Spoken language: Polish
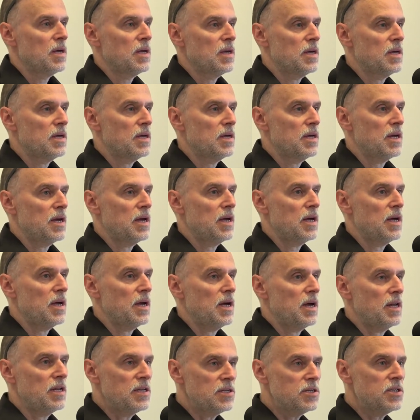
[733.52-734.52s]
e,
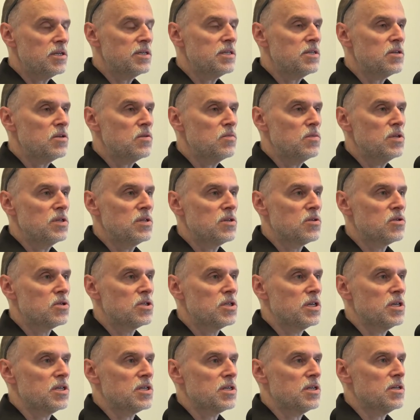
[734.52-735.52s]
ale często robili to
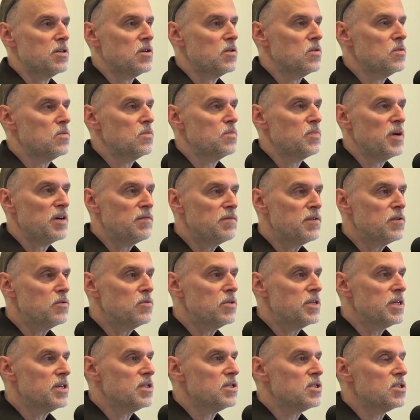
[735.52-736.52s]
szczerze. No,
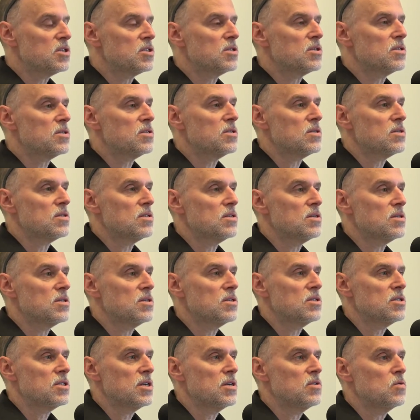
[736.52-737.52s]
Paweł też
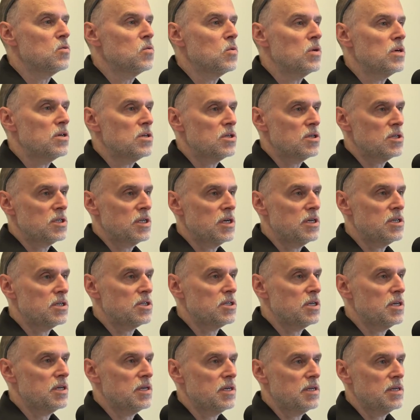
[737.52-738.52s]
y, szedł
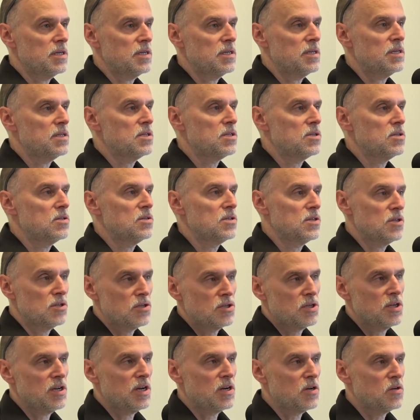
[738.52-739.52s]
szczerze, y,
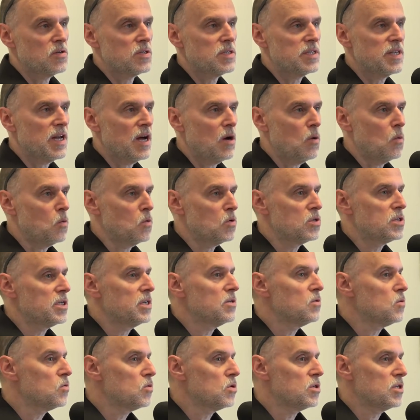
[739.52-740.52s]
jeszcze jako Saul,
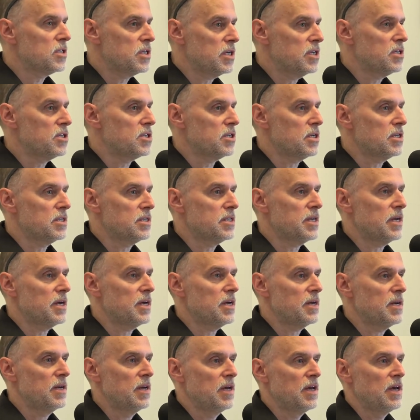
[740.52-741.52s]
szedł szczerze
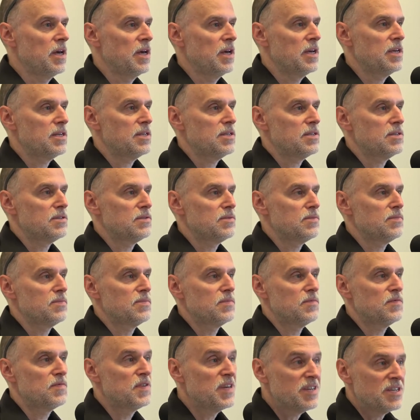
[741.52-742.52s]
za y,
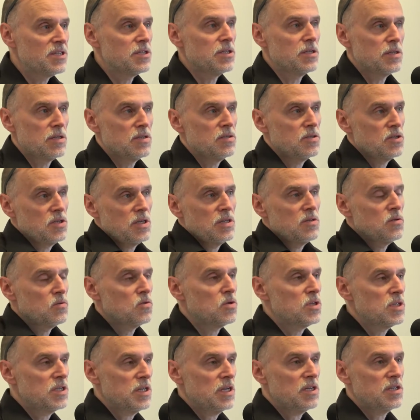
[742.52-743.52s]
wierzę, szedł
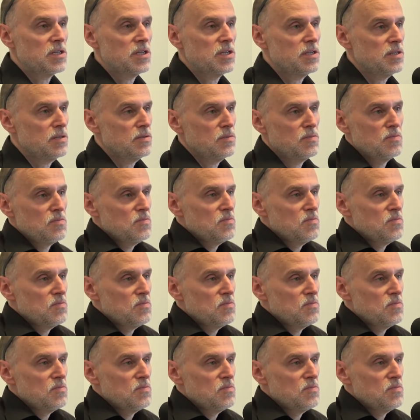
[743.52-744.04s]
szczerze